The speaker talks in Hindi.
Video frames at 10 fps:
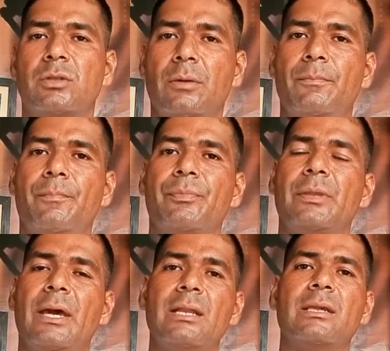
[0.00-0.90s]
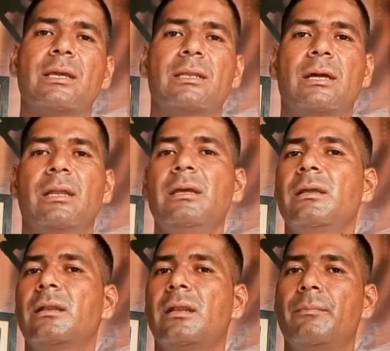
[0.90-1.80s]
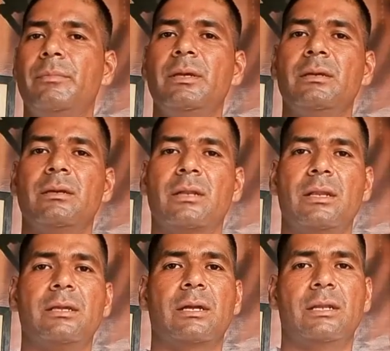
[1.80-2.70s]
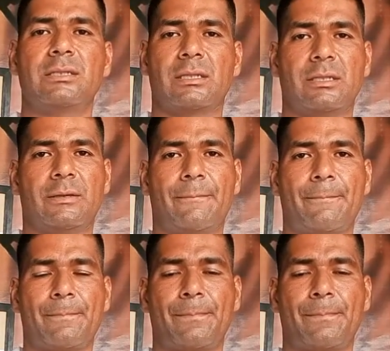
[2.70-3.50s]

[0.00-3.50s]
तब नहर के किनारे लंबी रनिंग करने जाते हैं